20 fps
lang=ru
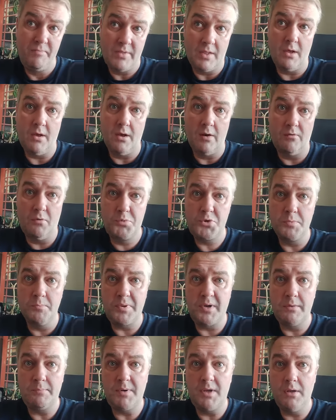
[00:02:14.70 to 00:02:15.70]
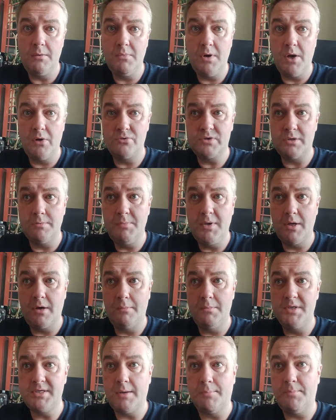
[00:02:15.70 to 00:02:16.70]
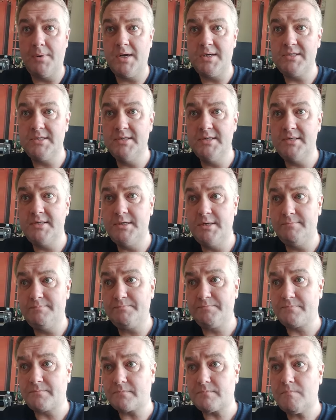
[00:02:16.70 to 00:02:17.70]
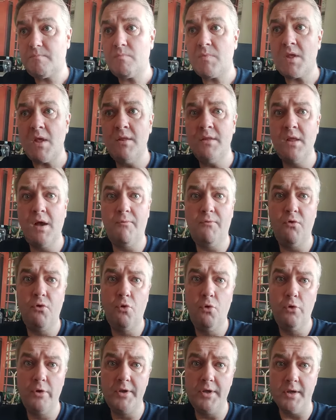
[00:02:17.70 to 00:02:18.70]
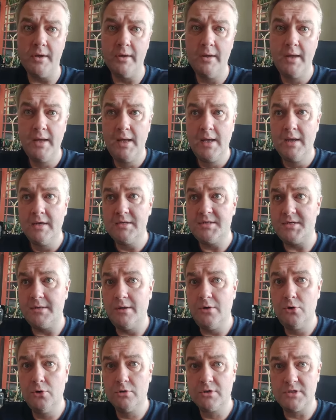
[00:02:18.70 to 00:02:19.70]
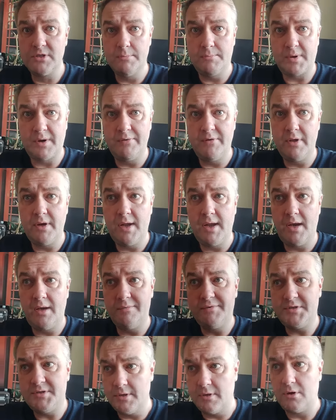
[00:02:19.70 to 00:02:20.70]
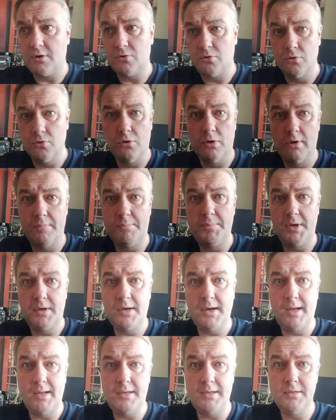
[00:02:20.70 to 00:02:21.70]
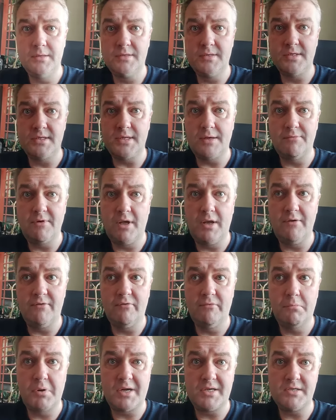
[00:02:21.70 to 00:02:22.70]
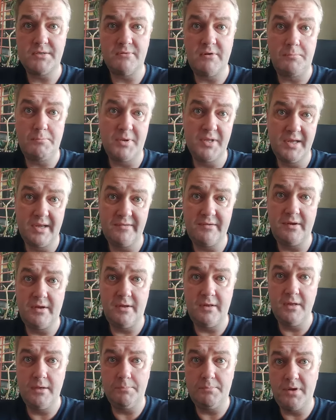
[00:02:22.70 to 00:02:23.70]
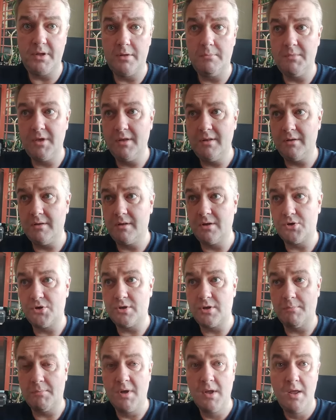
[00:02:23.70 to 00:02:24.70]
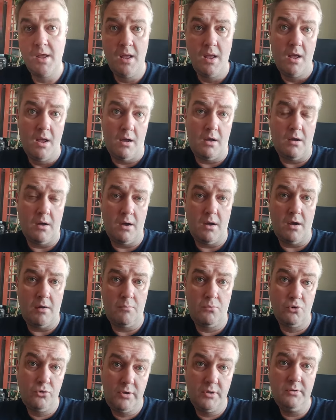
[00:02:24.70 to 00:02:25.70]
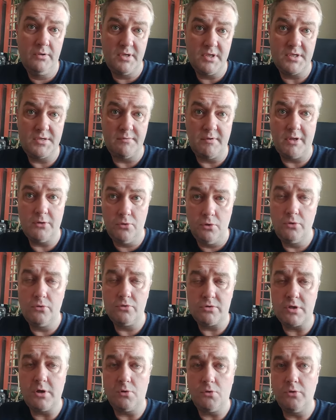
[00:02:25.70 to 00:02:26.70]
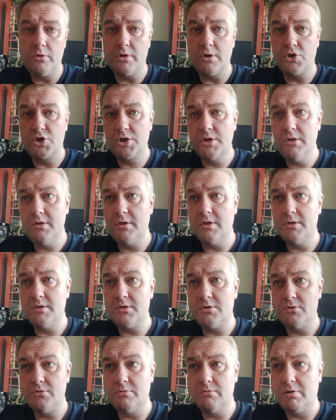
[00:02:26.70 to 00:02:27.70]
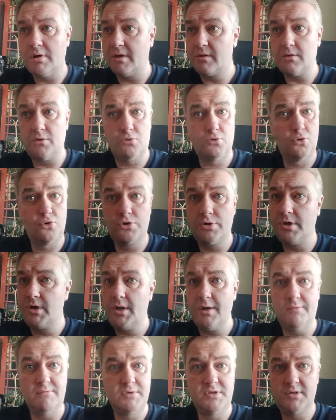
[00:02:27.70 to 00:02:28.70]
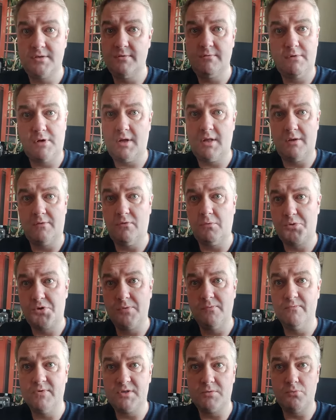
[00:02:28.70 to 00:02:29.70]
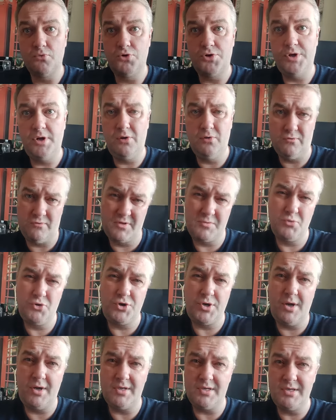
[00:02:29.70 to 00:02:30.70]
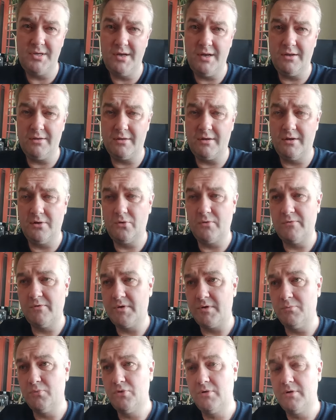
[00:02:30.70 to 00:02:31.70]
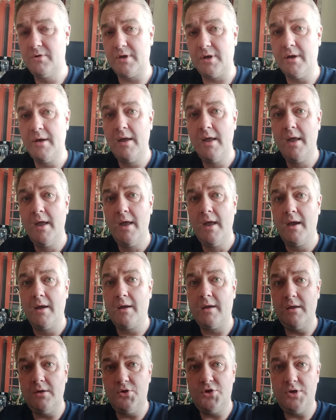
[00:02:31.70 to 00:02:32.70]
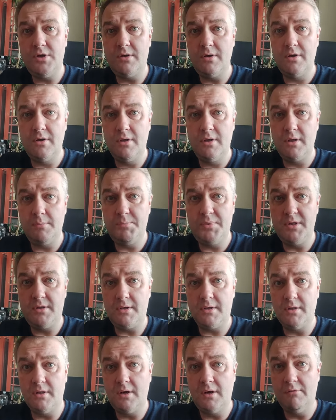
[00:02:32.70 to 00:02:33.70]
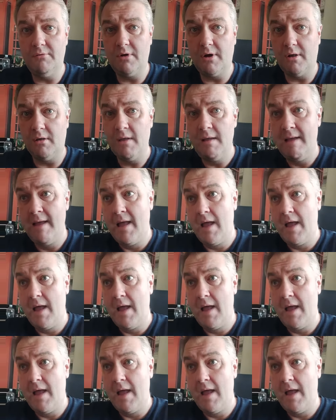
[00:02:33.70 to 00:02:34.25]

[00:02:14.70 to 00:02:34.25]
А, в общем, предпринимаются меры безопасности на входе серьезно проверяли всех, кто приходил, заставляли выбрасывать подозрительные предметы, даже там э, бутылки с водой, ну, с какой-то жидкостью. Это тоже не вызывало, в общем, возмущения. Ну, возмущались некоторые, кто в эти бутылки горячительные напитки наливал.